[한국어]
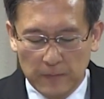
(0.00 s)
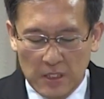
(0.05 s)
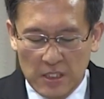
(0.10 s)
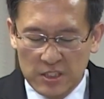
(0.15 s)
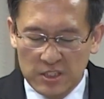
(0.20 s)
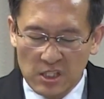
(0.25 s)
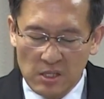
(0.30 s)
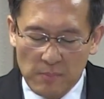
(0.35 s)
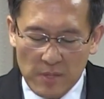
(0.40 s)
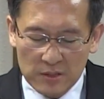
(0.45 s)

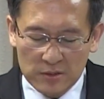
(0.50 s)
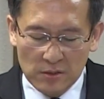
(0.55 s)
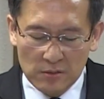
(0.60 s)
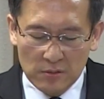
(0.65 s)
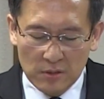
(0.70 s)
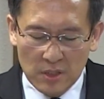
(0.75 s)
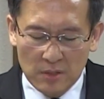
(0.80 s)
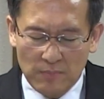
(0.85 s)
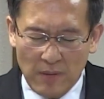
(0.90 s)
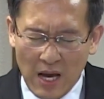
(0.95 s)
이스라엘
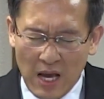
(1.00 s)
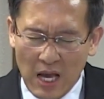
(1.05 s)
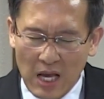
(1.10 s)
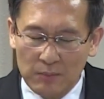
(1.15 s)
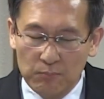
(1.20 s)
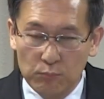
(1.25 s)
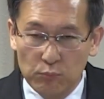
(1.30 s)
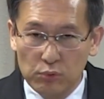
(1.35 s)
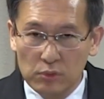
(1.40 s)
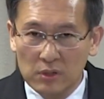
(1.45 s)
백성들이 막
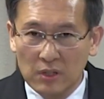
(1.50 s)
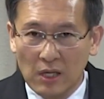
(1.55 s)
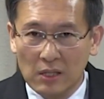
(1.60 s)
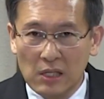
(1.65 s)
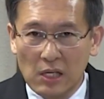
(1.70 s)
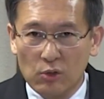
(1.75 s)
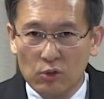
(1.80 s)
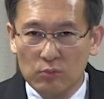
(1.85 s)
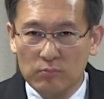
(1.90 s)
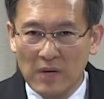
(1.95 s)
물
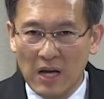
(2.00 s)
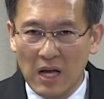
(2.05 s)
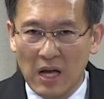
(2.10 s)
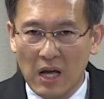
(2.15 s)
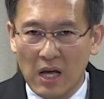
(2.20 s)
달라고 막